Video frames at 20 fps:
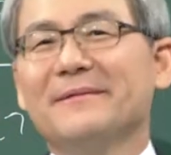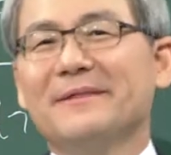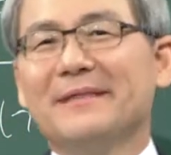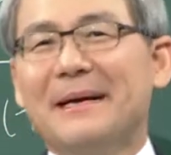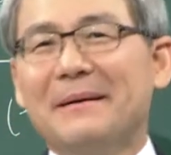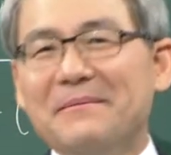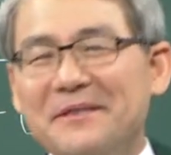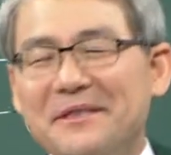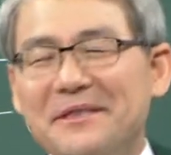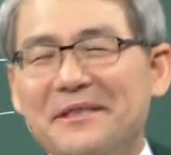
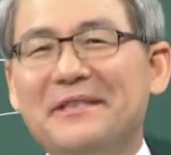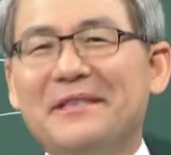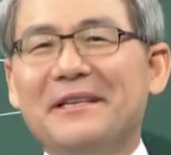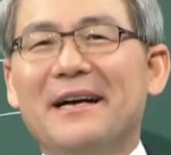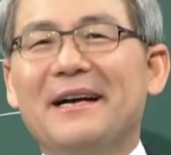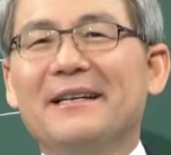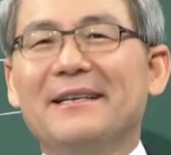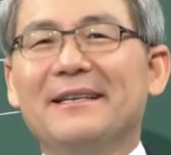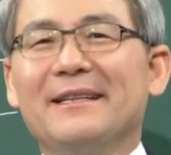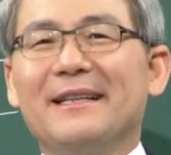잠시
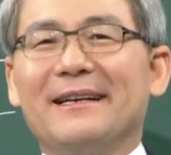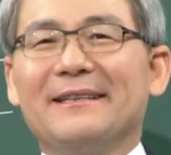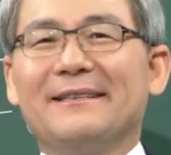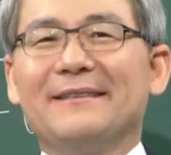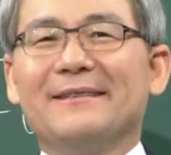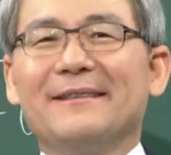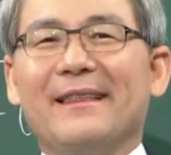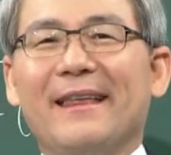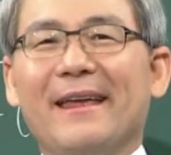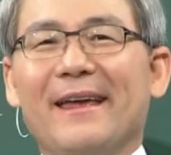시간이
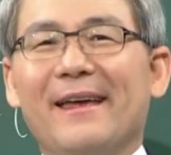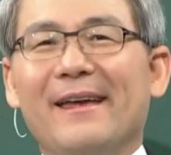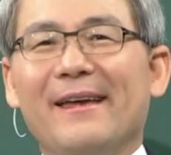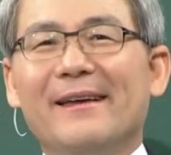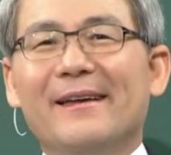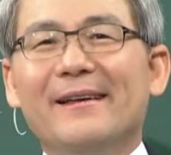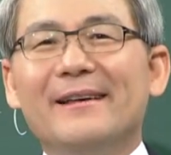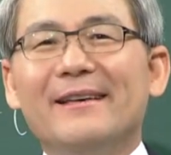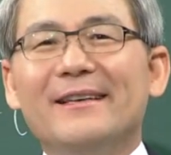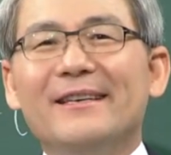났을
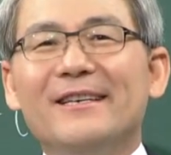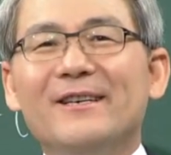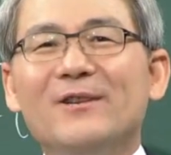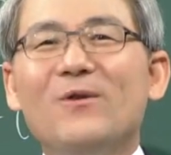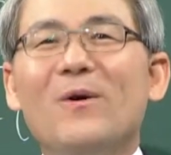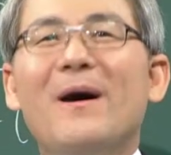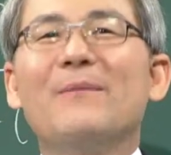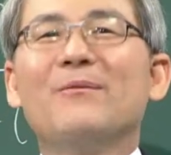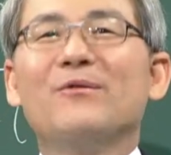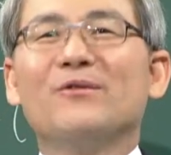때
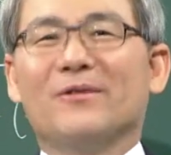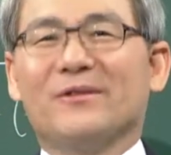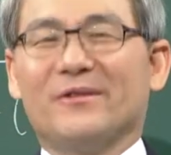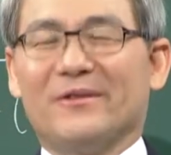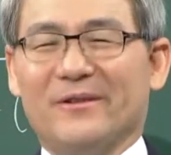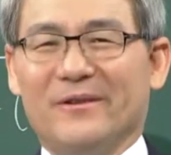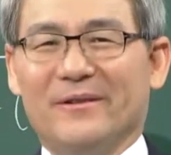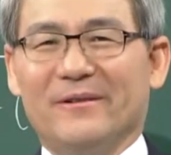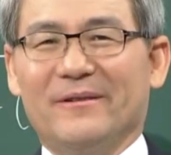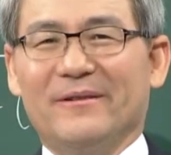
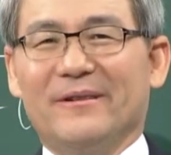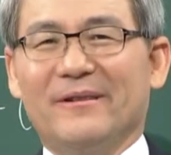기도함으로써